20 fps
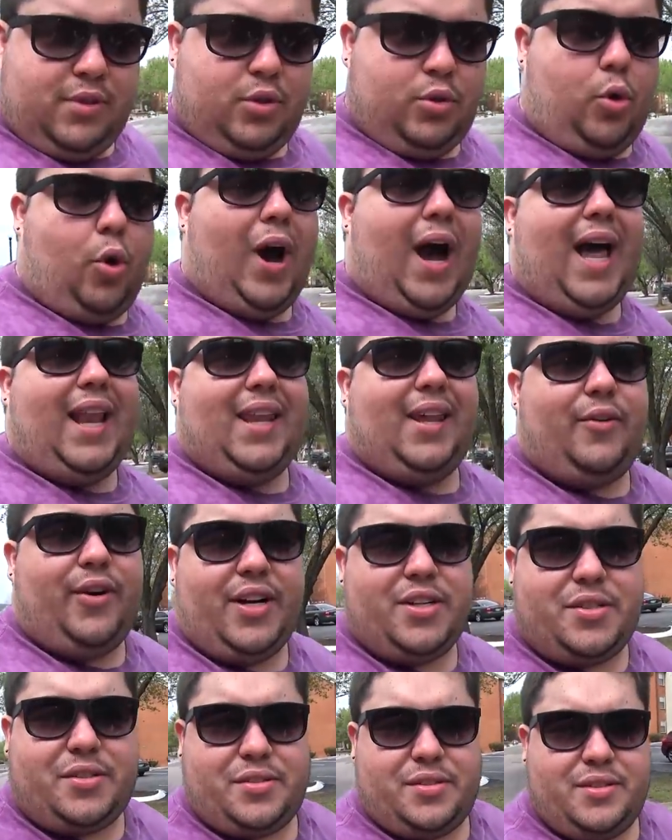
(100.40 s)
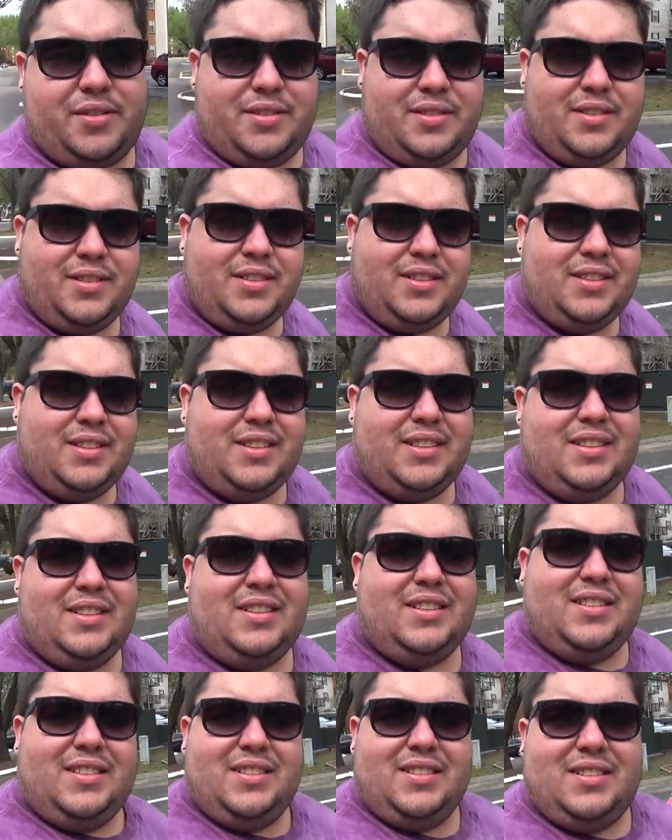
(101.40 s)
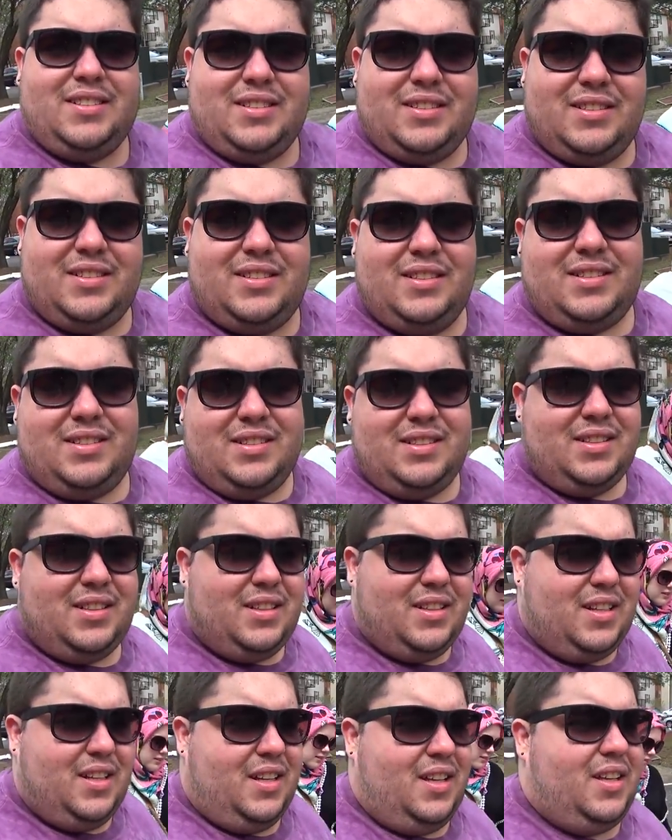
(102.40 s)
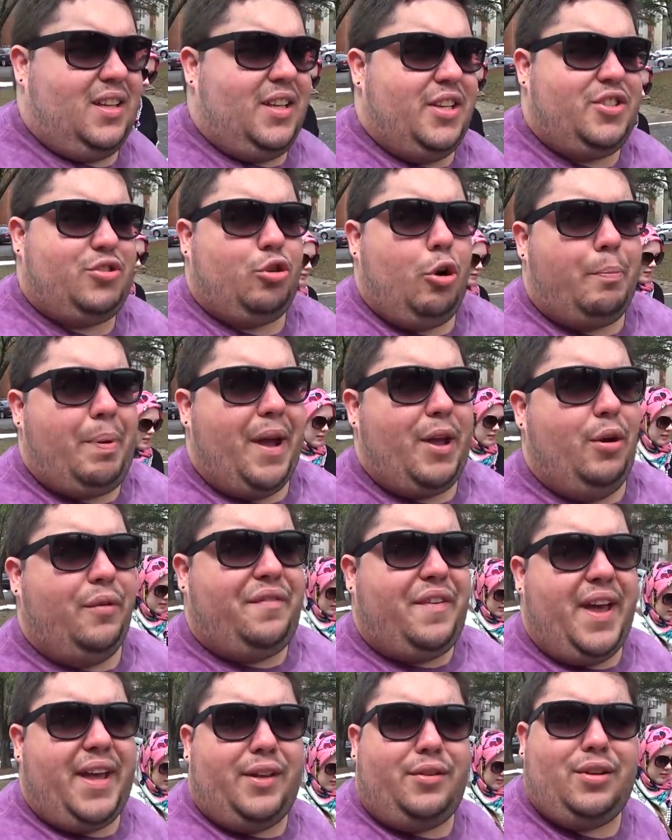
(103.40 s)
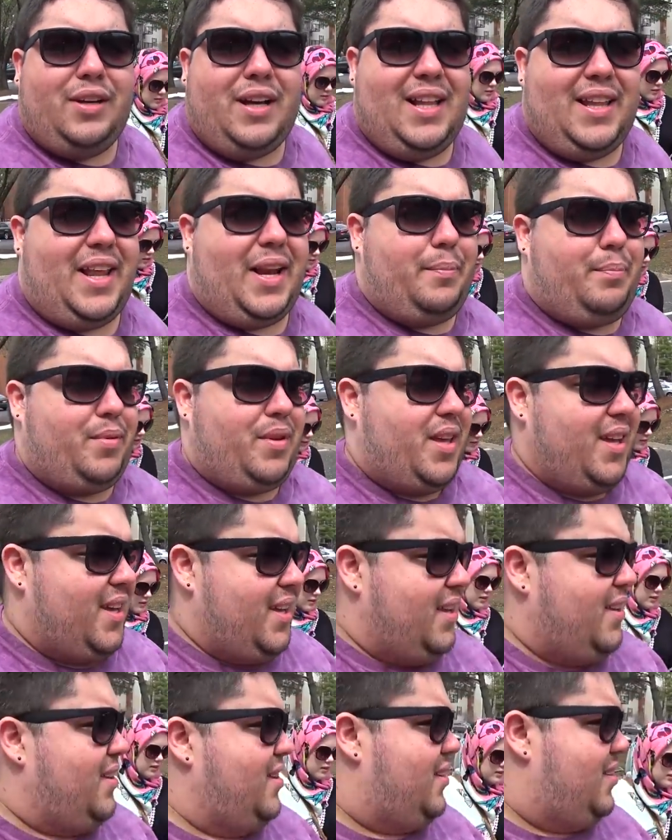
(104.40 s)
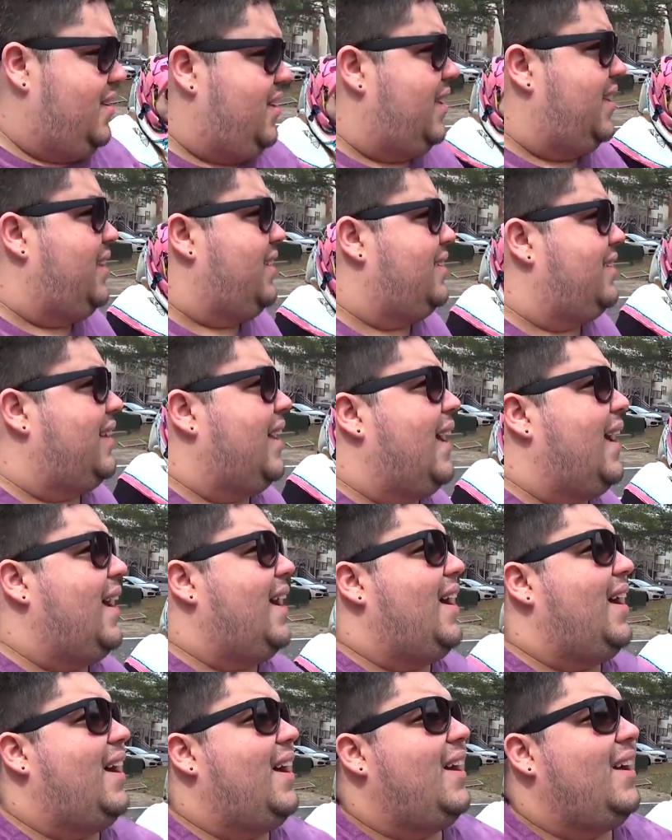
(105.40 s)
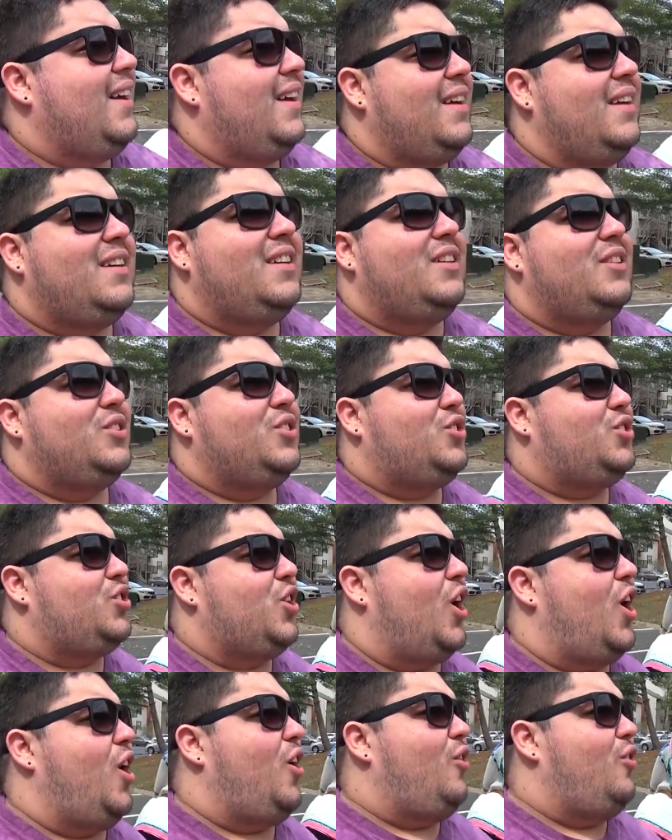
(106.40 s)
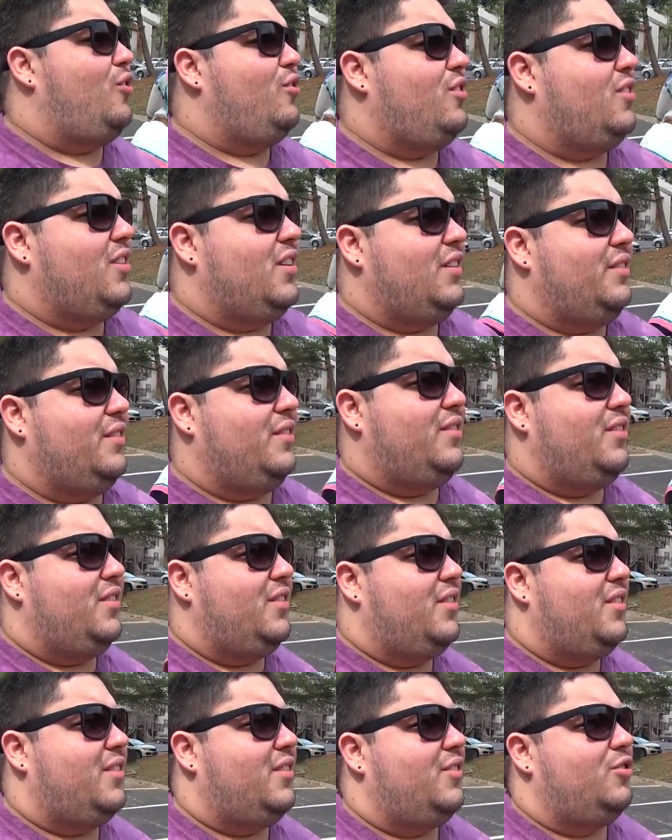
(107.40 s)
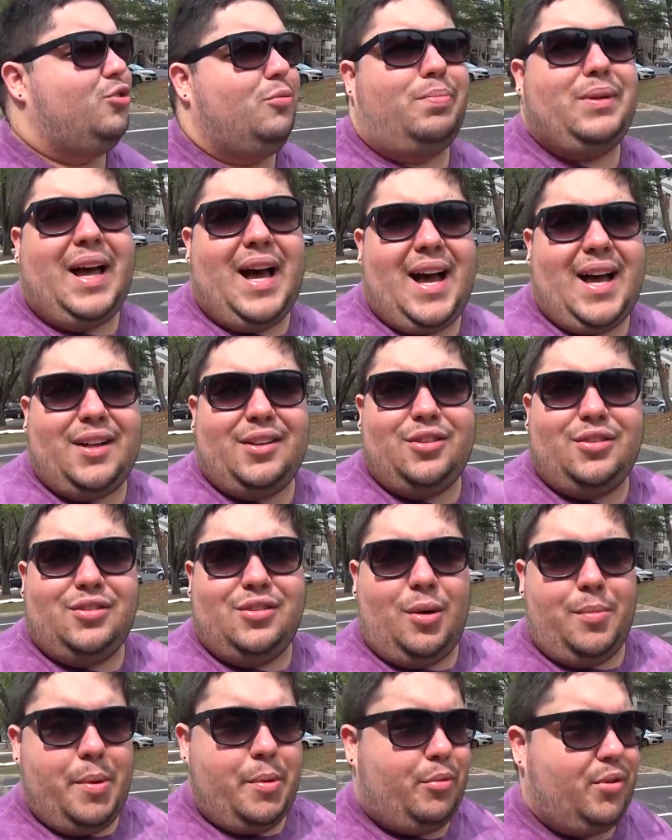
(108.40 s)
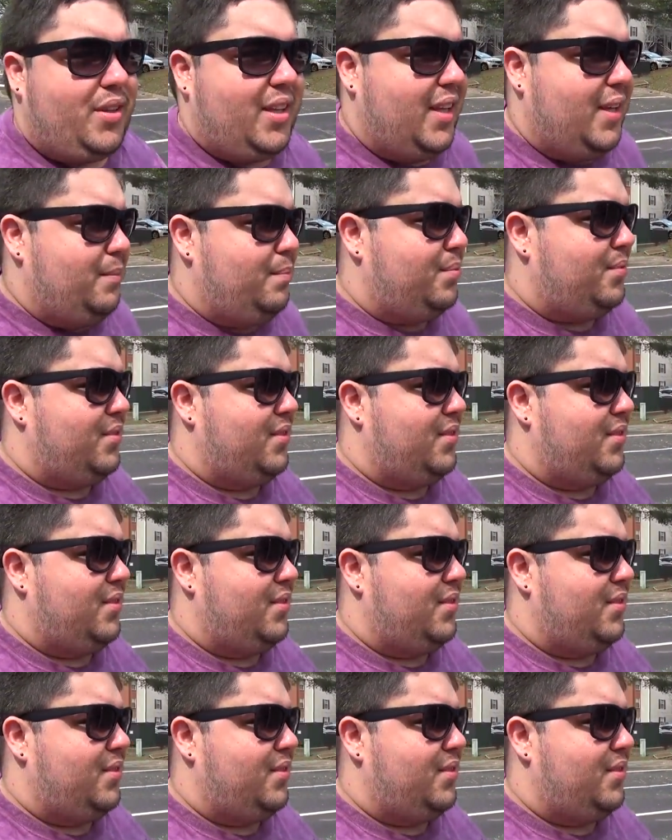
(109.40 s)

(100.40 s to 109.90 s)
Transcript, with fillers: koala, eu acho. É um animal. E desculpa aí o vento, galera, porque tá sol e nublado ao mesmo tempo.